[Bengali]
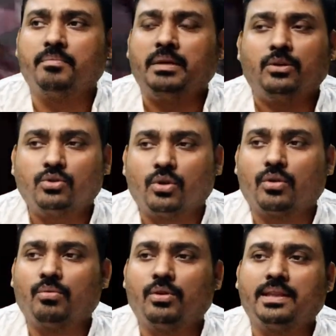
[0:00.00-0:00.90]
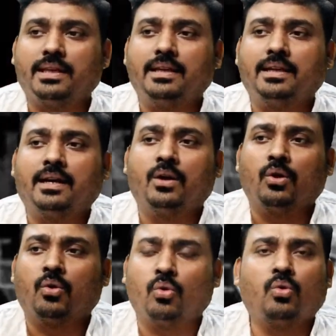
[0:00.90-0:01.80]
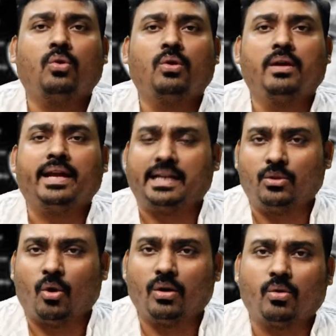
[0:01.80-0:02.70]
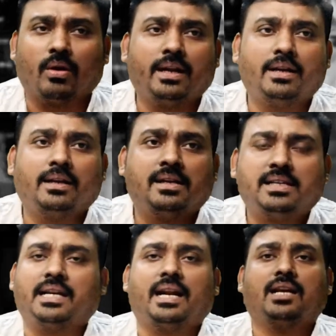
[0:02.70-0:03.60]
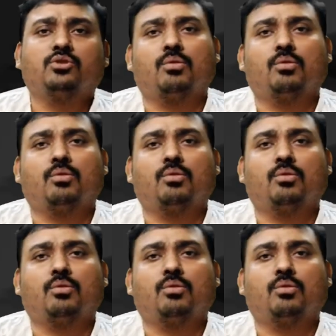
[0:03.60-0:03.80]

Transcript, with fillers: মিঠুন চক্রবর্তী কোনো একটি দল করেন সেটাকে